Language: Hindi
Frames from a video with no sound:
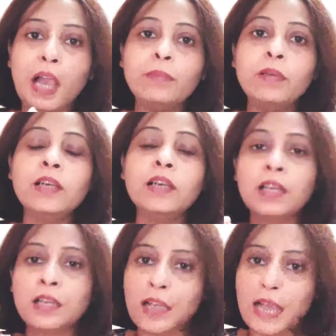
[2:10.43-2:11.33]
अब
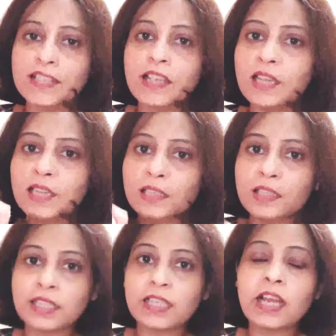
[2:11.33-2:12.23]
ऐसा
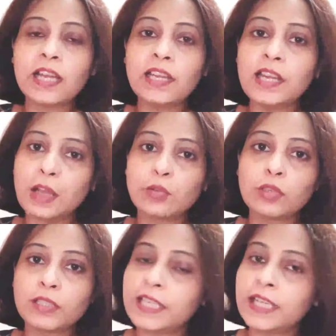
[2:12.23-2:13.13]
सरकार ने लागू
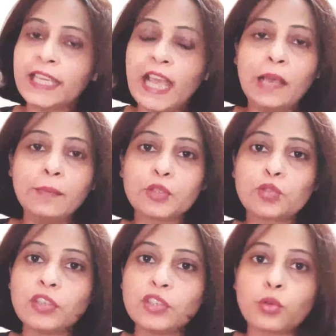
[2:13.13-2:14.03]
कर दिया कि आप
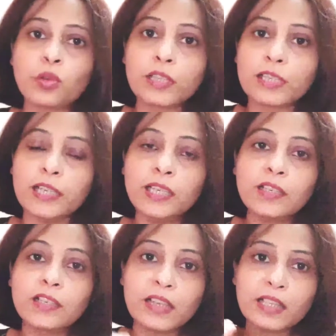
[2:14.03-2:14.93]
इसको स्टोर कर कर
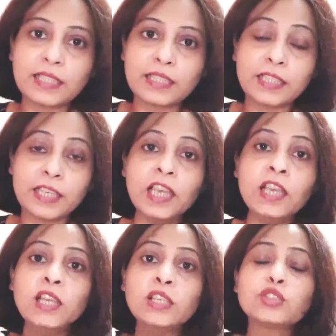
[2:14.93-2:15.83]
रख सकते हैं
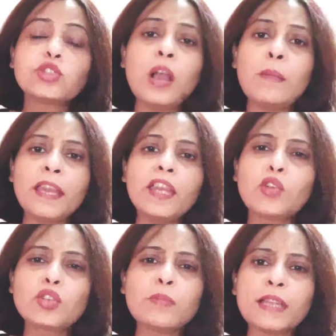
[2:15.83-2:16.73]
जो हमारी
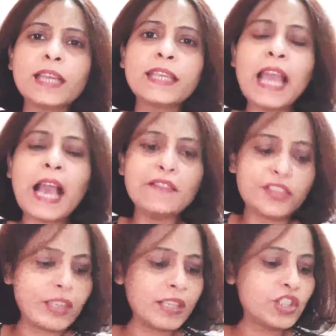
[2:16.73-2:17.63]
रोज़मर्रा की
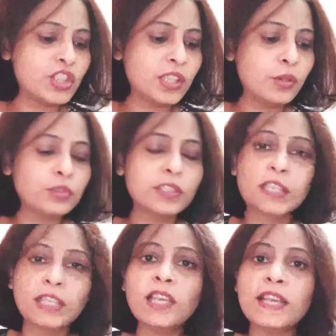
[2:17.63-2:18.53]
आवश्यक चीज़ें होती
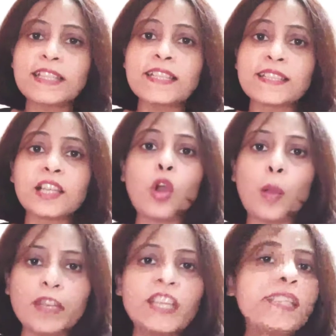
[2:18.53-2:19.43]
है ना एसेंशियल
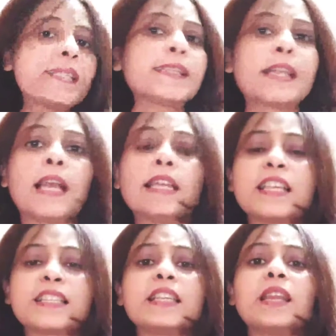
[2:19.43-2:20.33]
कॉमोडिटीज़ इसलिए कहा
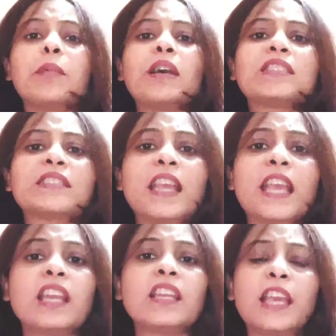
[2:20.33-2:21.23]
जैसे नमक
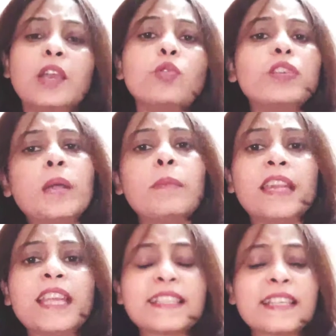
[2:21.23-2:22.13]
तेल गेहूँ ये
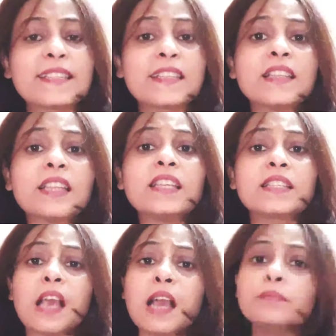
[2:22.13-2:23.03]
हमारी एसेंशियल
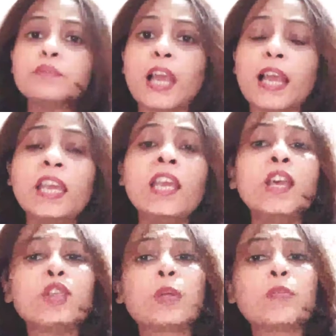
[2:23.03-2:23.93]
थिंग्स हैं हम चाहें
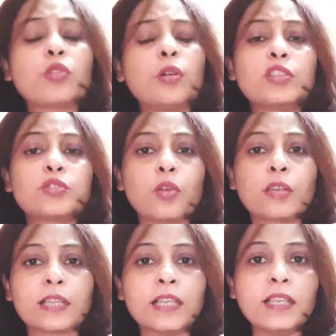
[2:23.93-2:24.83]
तो अब इसको स्टोर
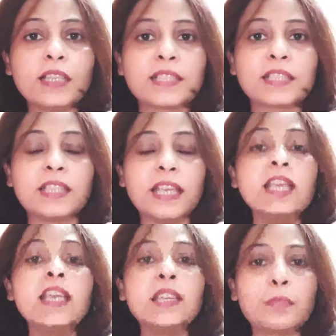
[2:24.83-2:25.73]
कर कर रख सकते
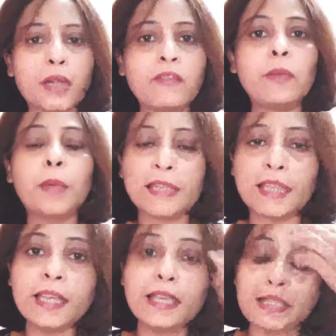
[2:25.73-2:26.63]
हैं यानी बड़े
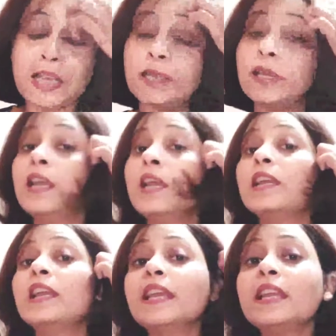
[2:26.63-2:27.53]
व्यापारी या किसान
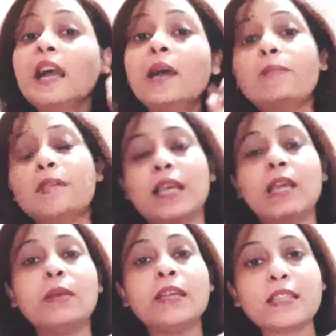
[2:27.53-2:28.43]
लेकिन अब
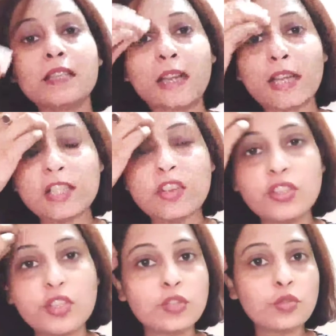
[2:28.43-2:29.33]
किसान भाई से नाराज़ की
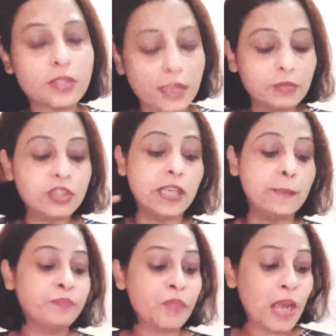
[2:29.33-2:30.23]
इस चीज़ को
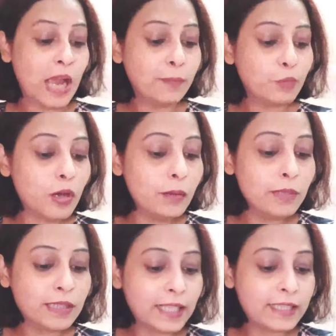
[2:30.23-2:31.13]
समझिए आपको हम
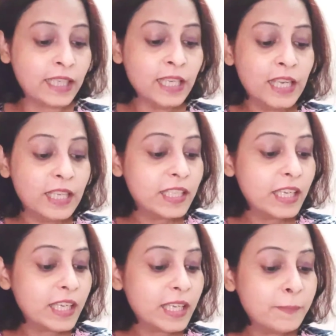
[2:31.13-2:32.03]
बता दें
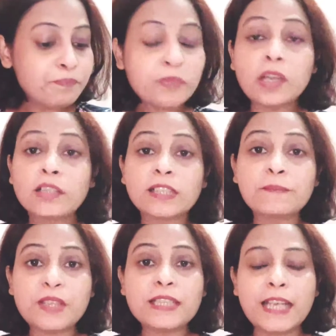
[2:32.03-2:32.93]
कि
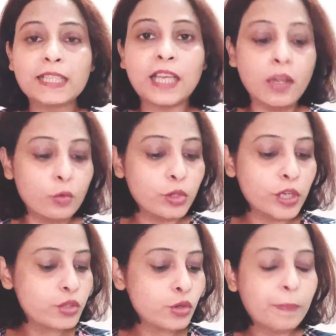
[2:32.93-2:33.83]
सबसे ज़्यादा
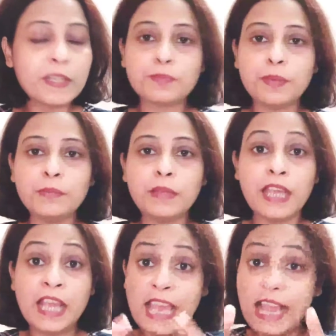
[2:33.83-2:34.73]
उन्नीस
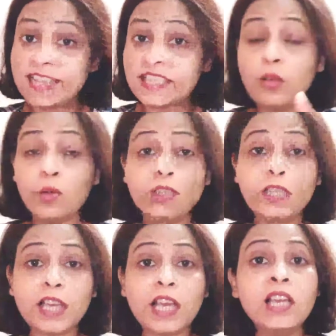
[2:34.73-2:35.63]
में ऐसा
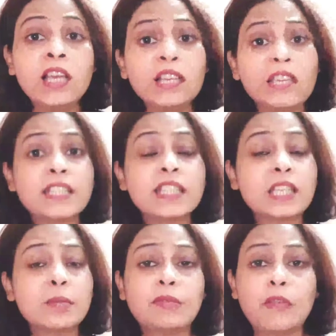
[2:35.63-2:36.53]
होता था कि
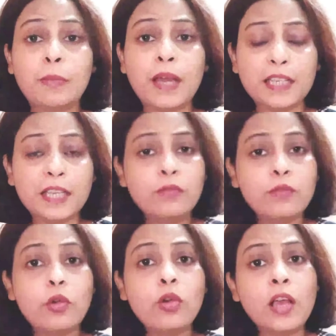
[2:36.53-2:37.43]
जितने भी व्यापारी है
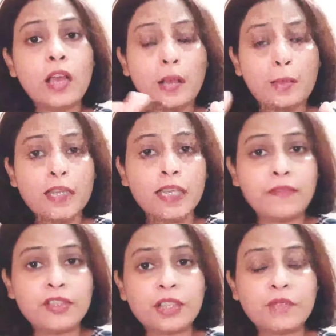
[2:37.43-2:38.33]
वो हमारी
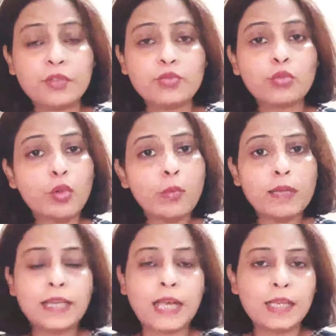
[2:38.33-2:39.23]
आवश्यक वस्तुओं को
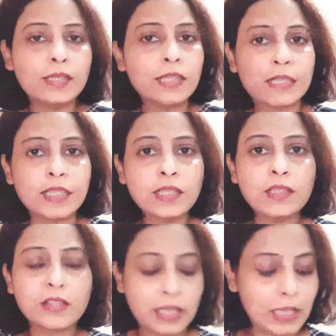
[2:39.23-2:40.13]
भंडारण कर कर
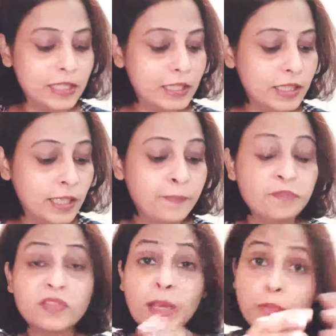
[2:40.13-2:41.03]
रख लेते थे
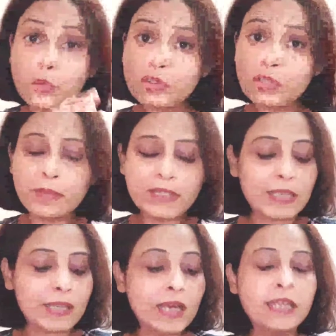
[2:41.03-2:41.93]
तब उस समय
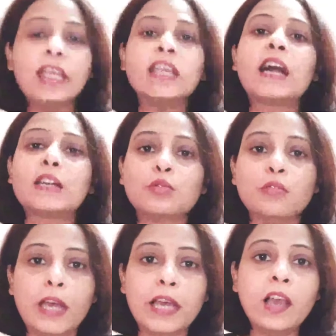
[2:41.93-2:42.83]
सरकार ने एक
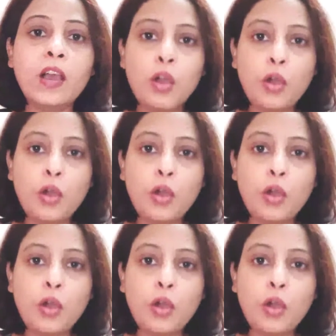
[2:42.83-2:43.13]
कानून लाया